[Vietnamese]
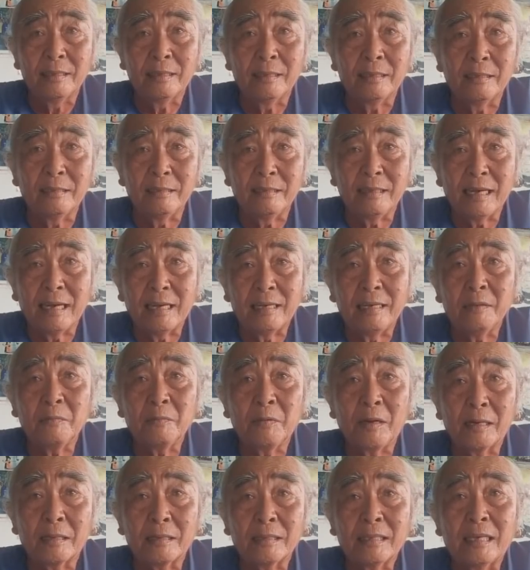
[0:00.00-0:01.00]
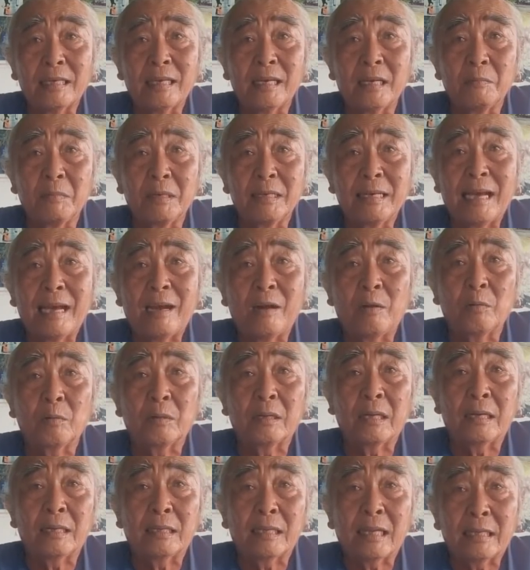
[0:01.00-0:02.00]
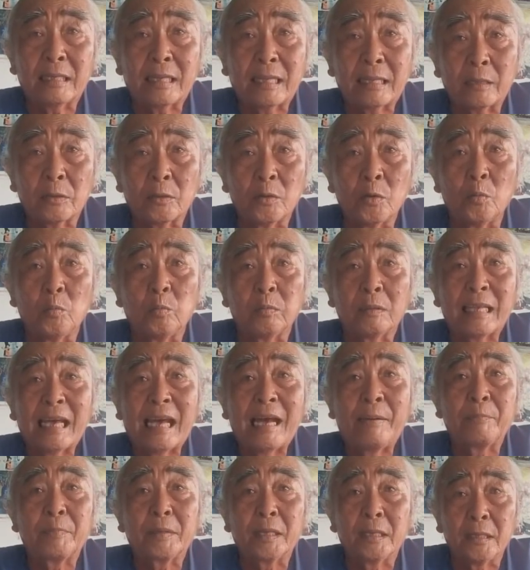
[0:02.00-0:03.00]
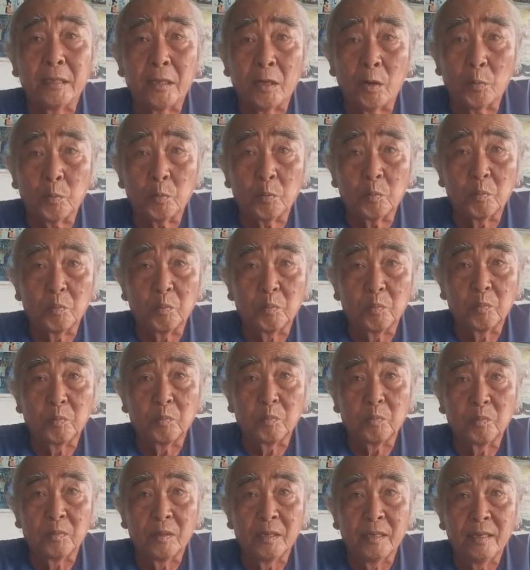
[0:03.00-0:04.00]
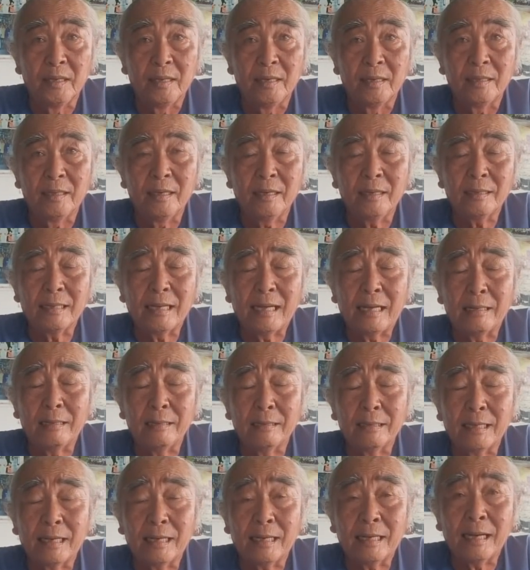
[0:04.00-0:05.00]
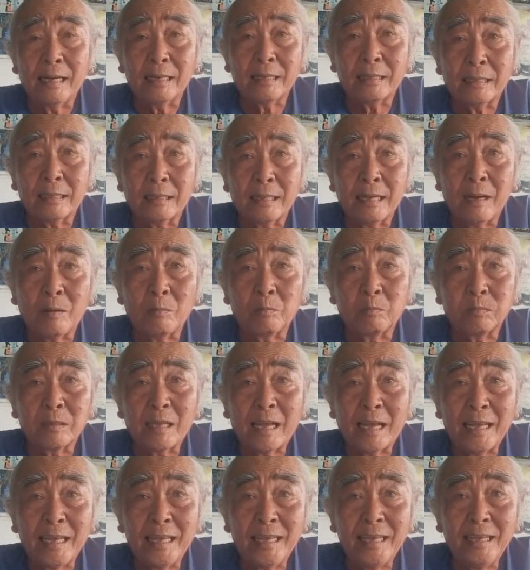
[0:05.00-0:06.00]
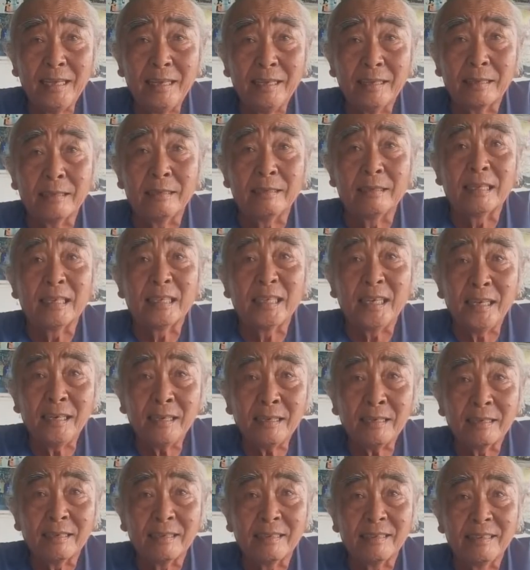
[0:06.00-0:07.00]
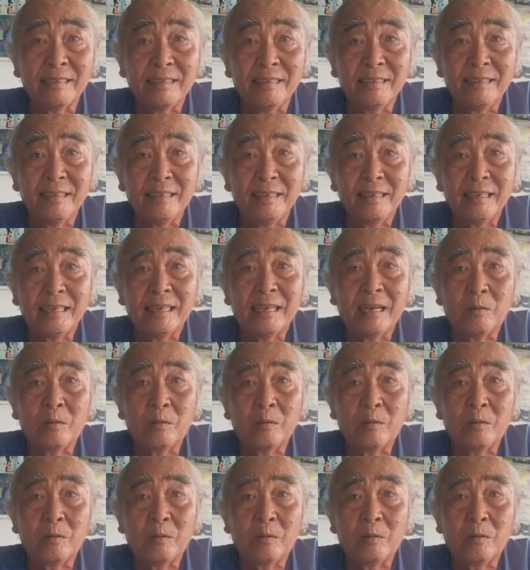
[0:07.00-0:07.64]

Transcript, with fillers: Từ ngày Đức Phật ra đời mở đạo ta ta dùng tam tịnh nhục. Tức là người ta không thấy người ta giết, yeah.